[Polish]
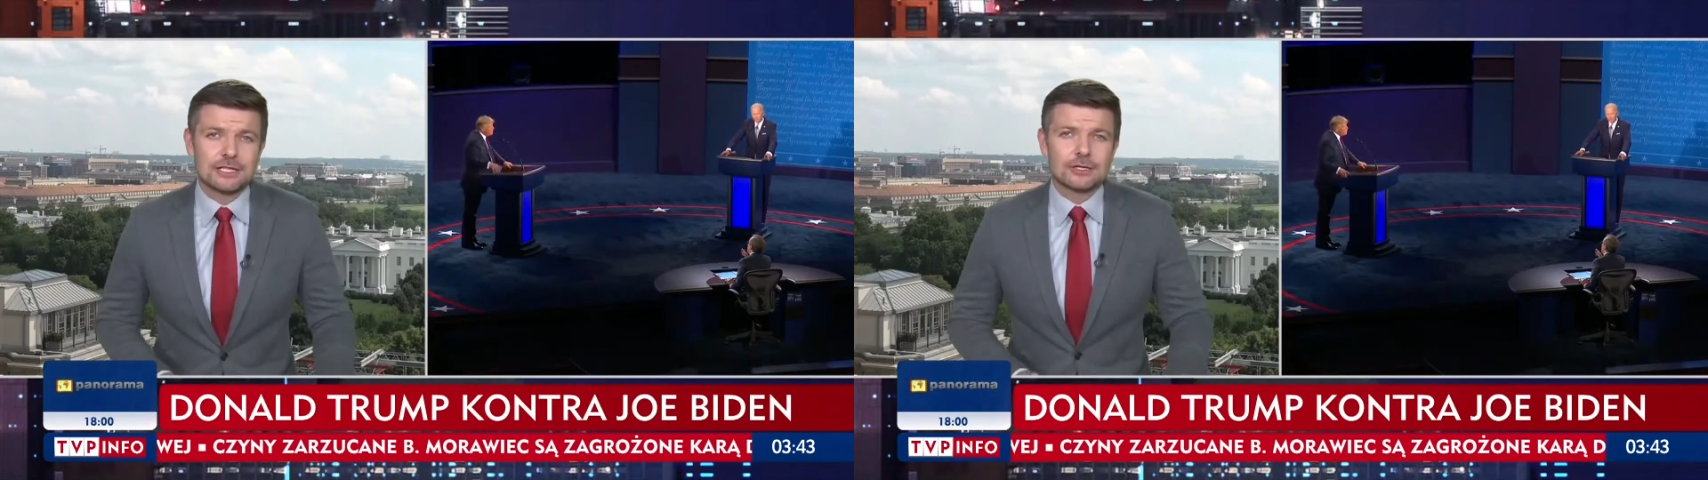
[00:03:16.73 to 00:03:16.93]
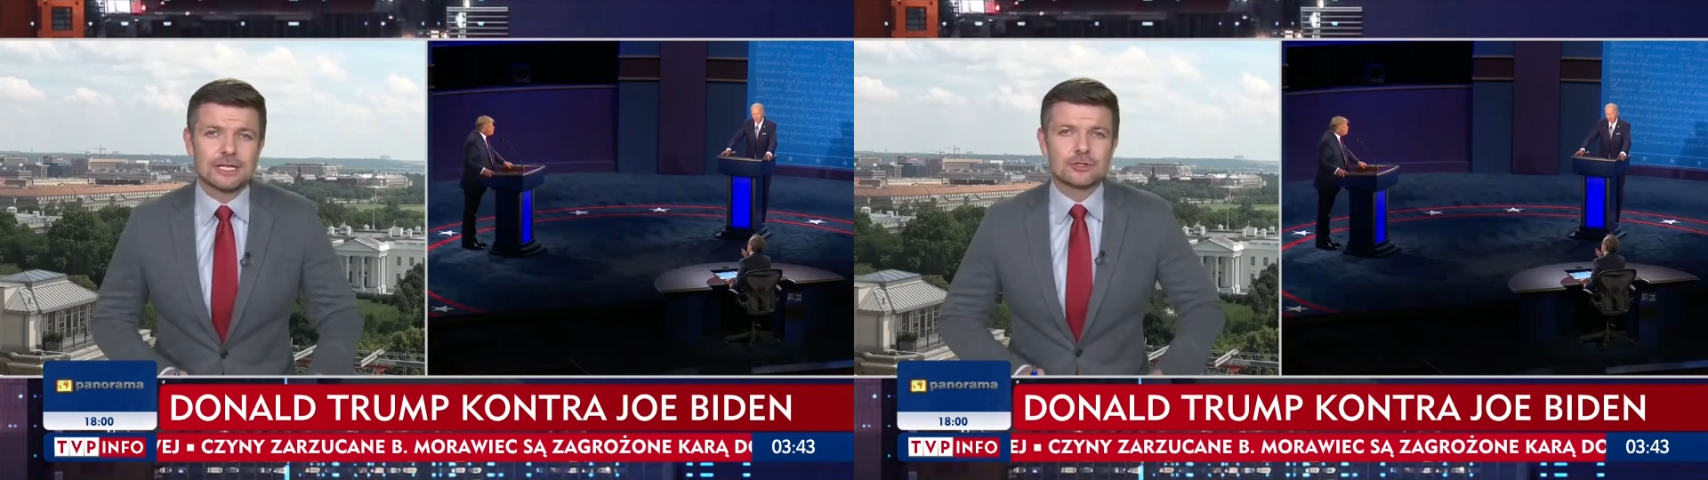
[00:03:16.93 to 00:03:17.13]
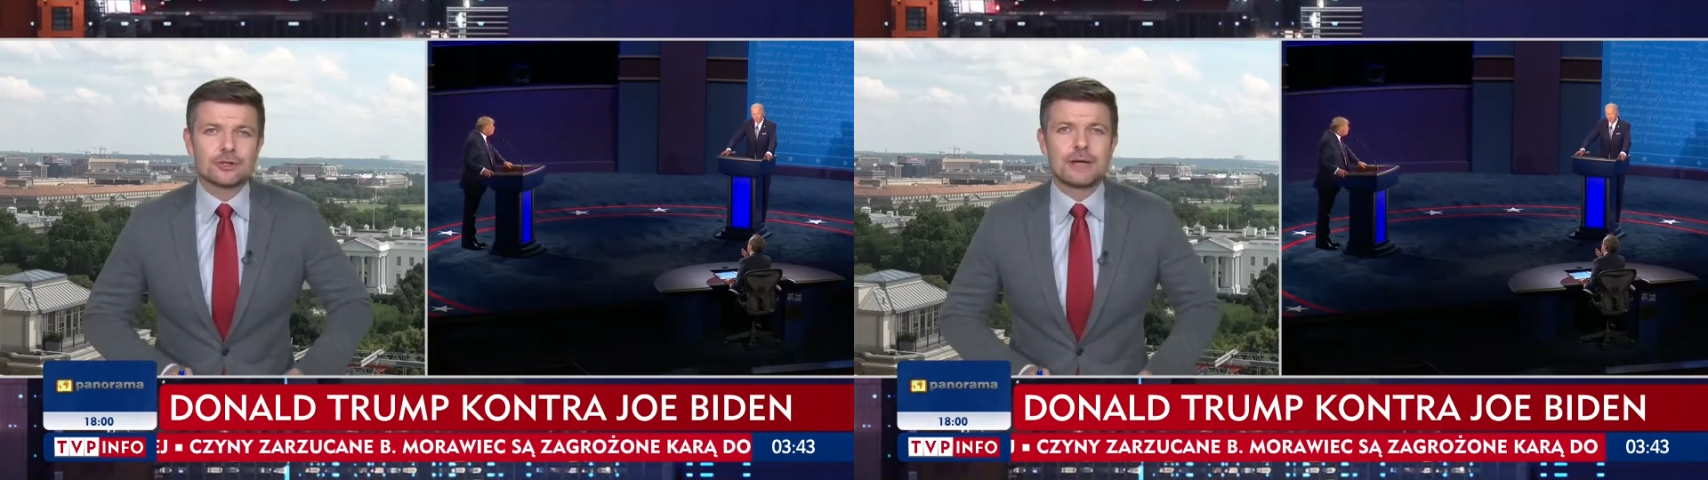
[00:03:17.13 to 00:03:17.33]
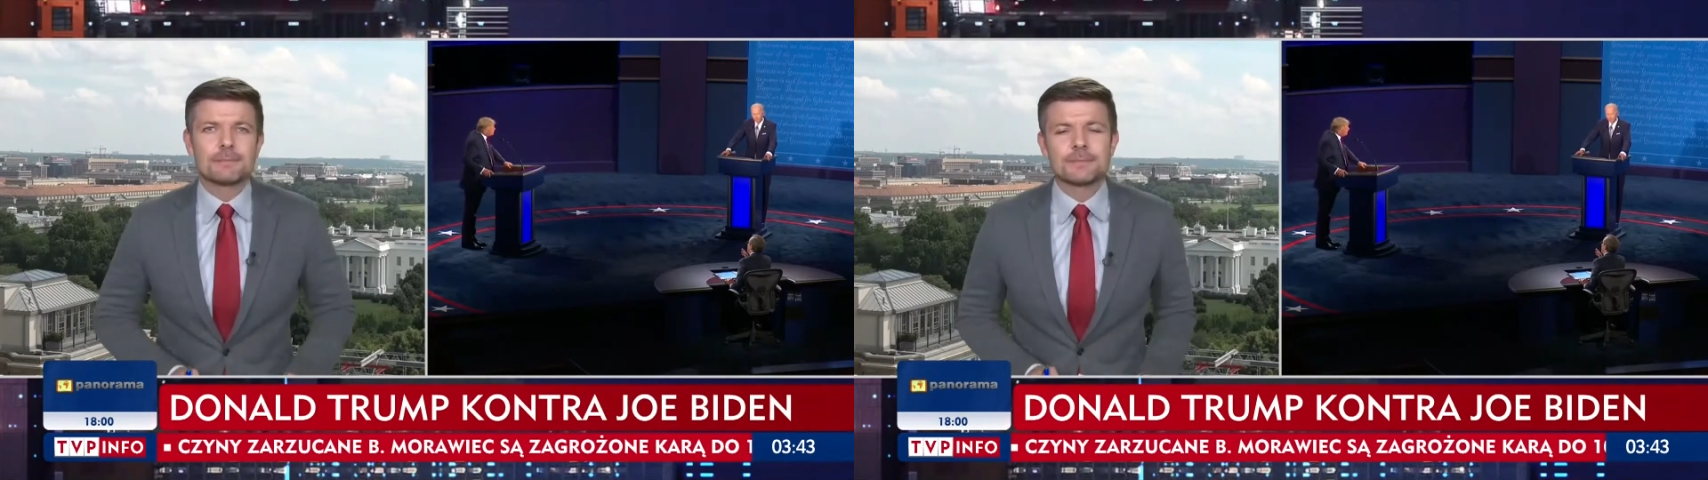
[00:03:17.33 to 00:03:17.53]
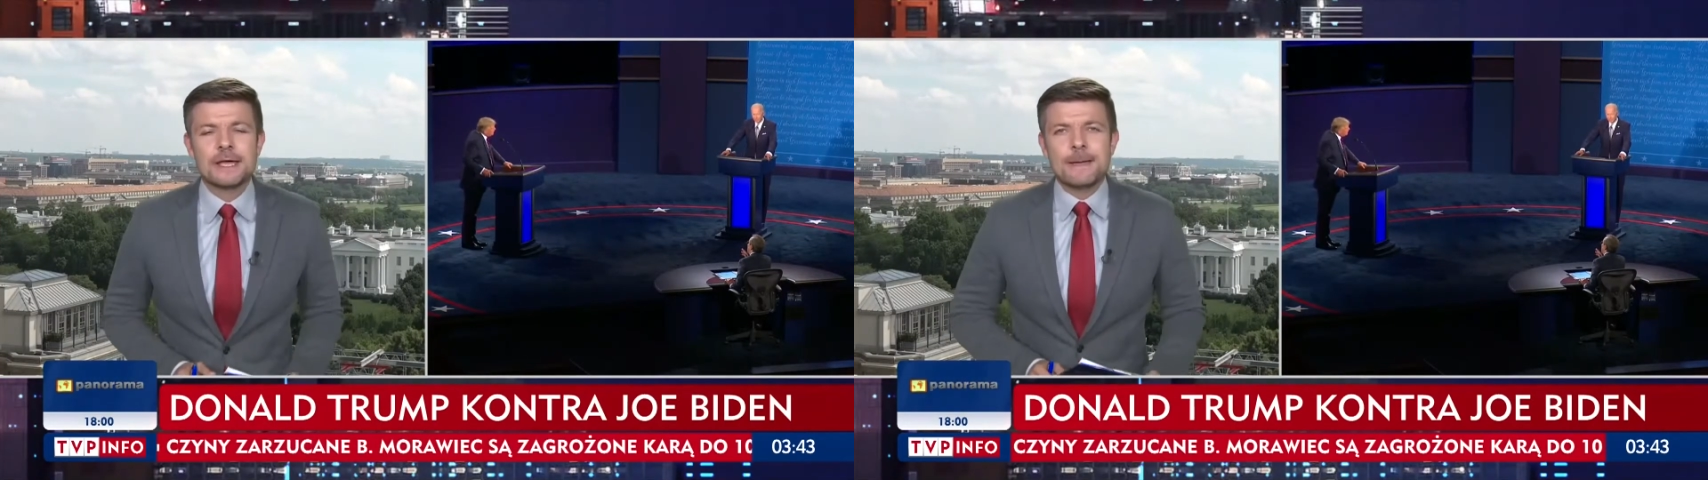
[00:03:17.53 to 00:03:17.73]
Wydaje
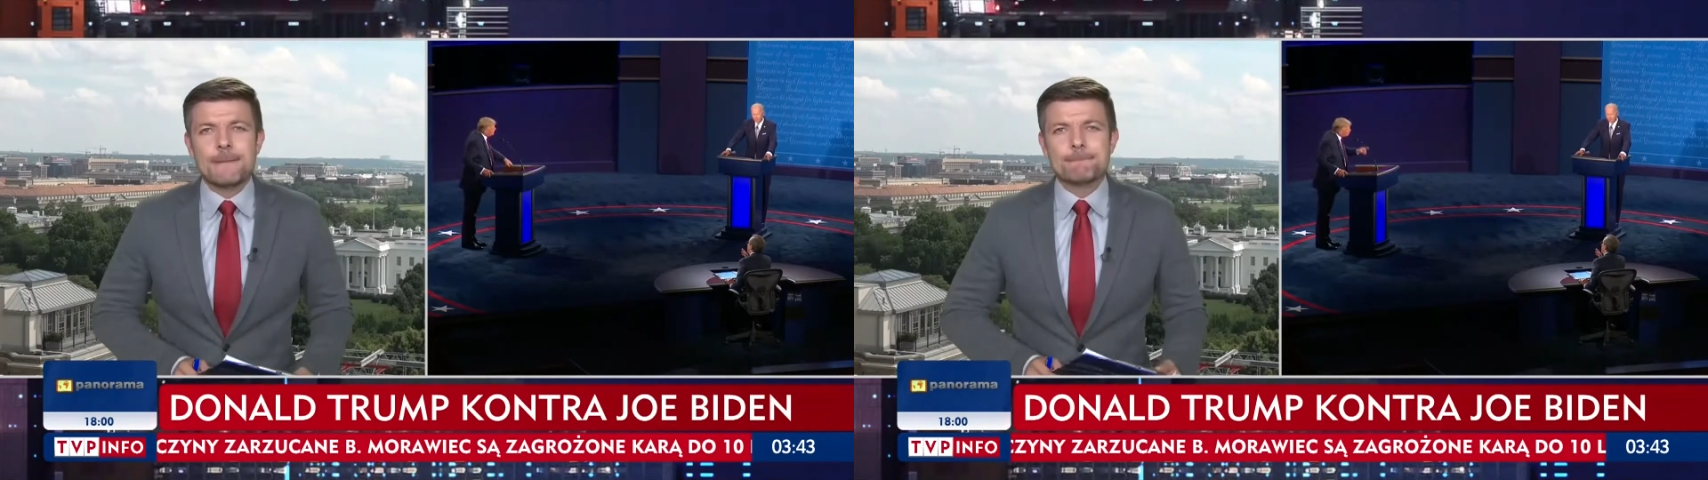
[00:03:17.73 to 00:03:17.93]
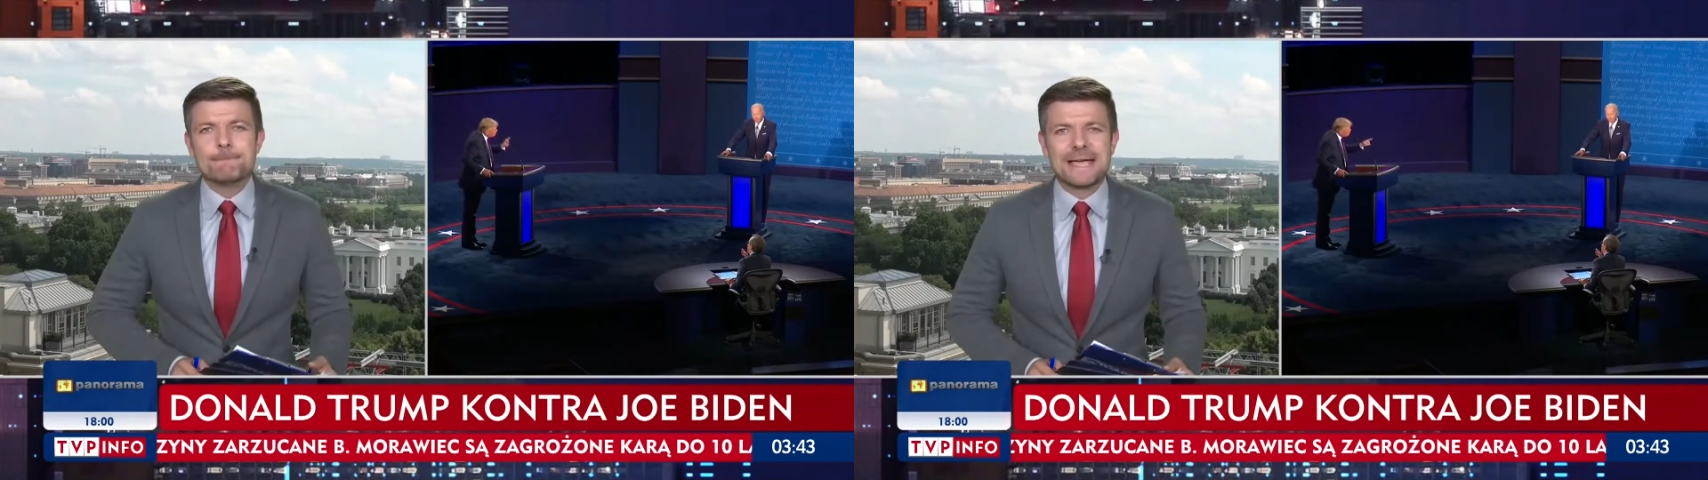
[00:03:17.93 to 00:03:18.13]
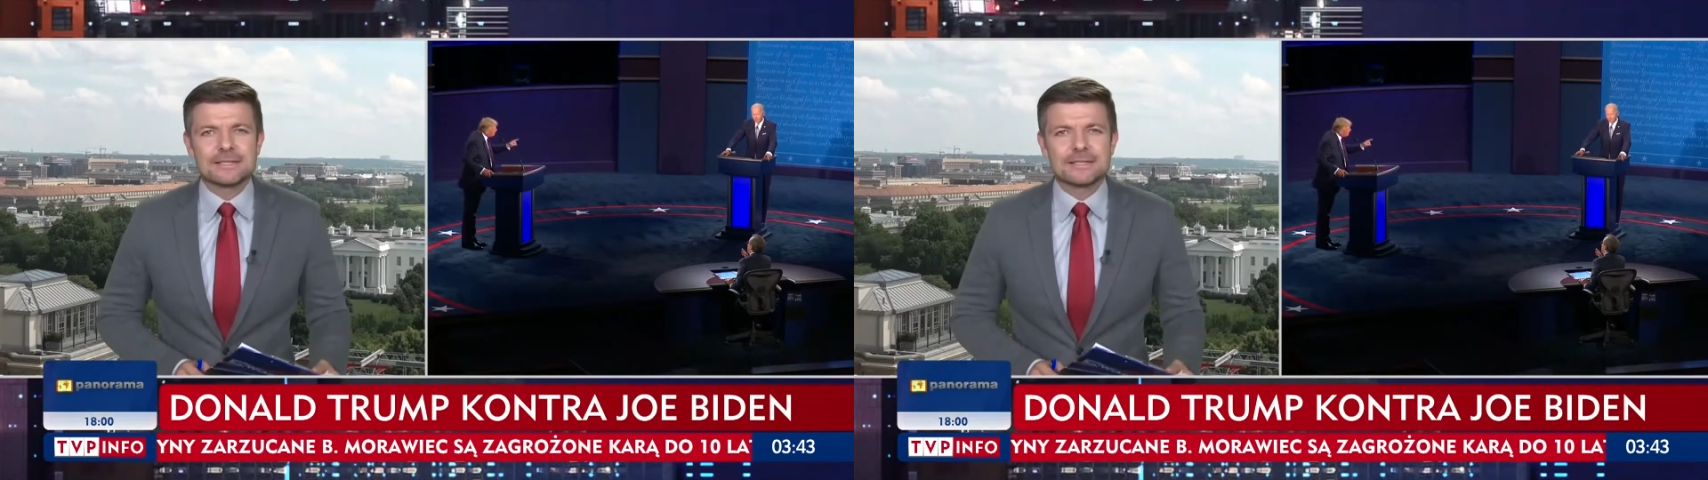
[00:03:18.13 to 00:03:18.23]
się, że wraca już do